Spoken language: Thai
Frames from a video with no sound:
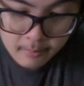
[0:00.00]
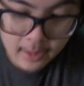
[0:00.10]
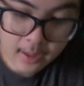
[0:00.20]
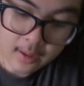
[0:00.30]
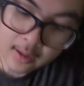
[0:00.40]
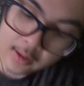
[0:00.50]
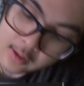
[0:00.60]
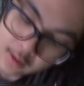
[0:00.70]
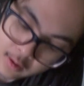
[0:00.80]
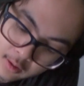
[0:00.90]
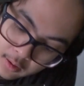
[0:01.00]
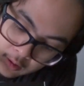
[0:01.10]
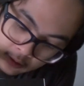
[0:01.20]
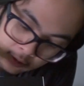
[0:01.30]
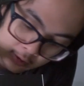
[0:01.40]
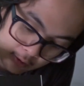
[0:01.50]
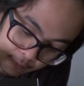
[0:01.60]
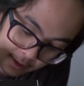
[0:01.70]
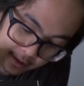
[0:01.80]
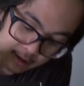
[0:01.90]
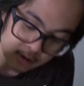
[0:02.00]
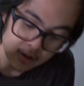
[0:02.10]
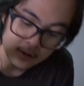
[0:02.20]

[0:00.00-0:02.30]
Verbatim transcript: แปะนี่อ่ะอันนี้แล้วก็